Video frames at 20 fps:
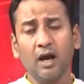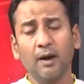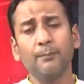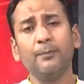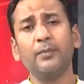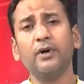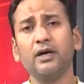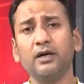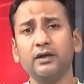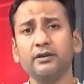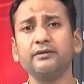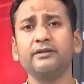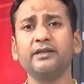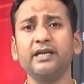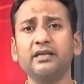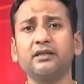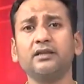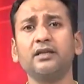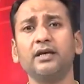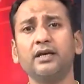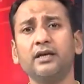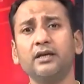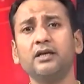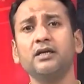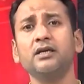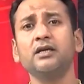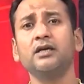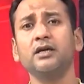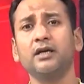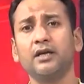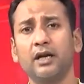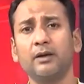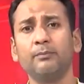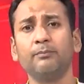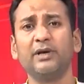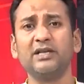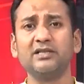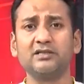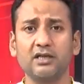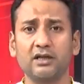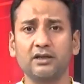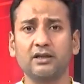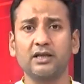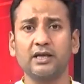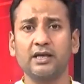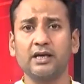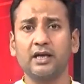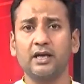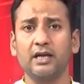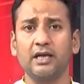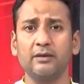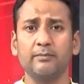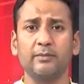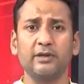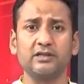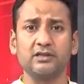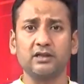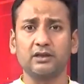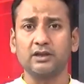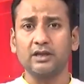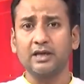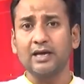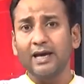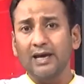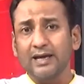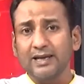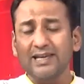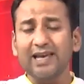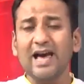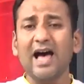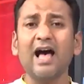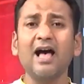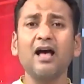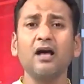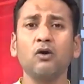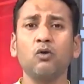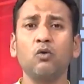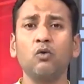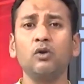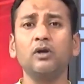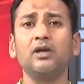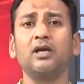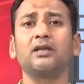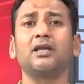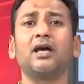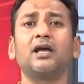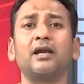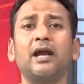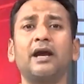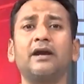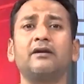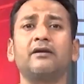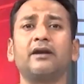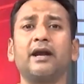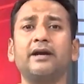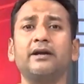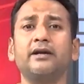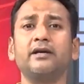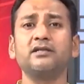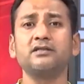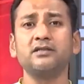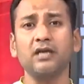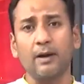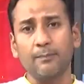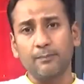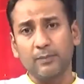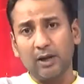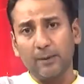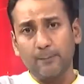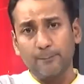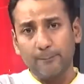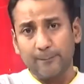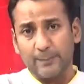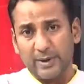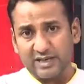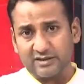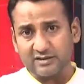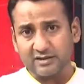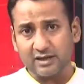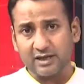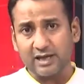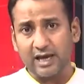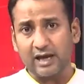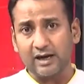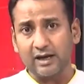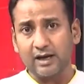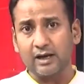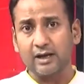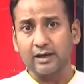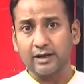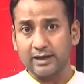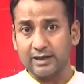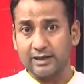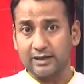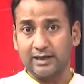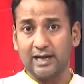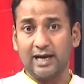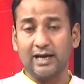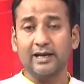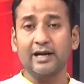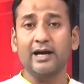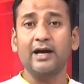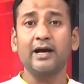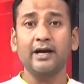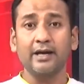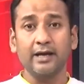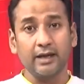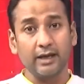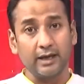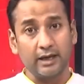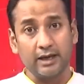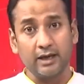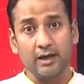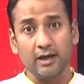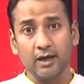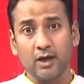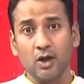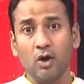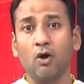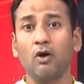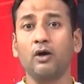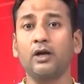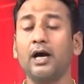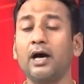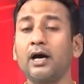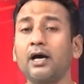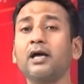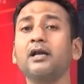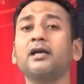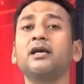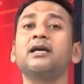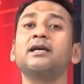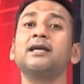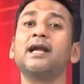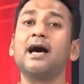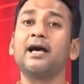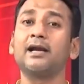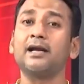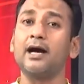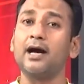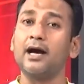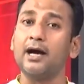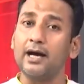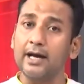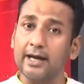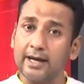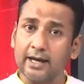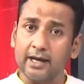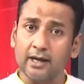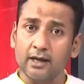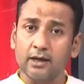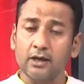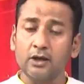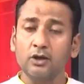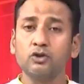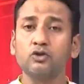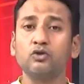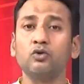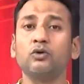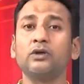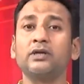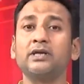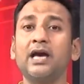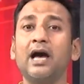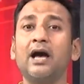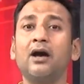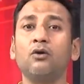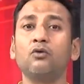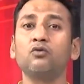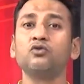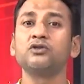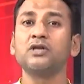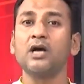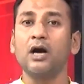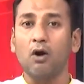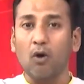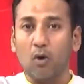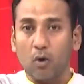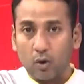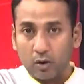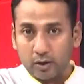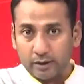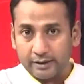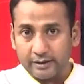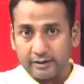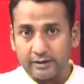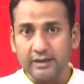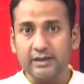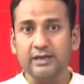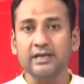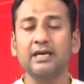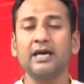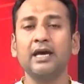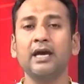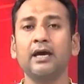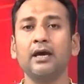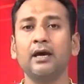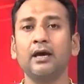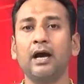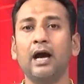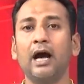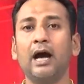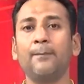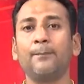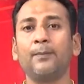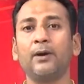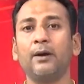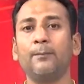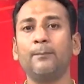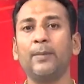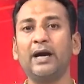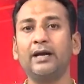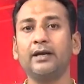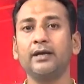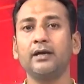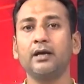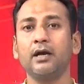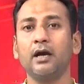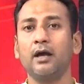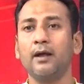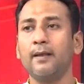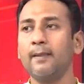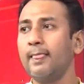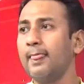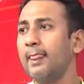अब देखते हैं कि रन बन सकते हैं या नहीं बन सकते क्या कोलकाता नाइट राइडर्स अपना बेस्ट ग्यारह खिला रहा है ए और अगर खिला रहा है तो क्या उसका ऑर्डर ठीक है आपका बैटिंग का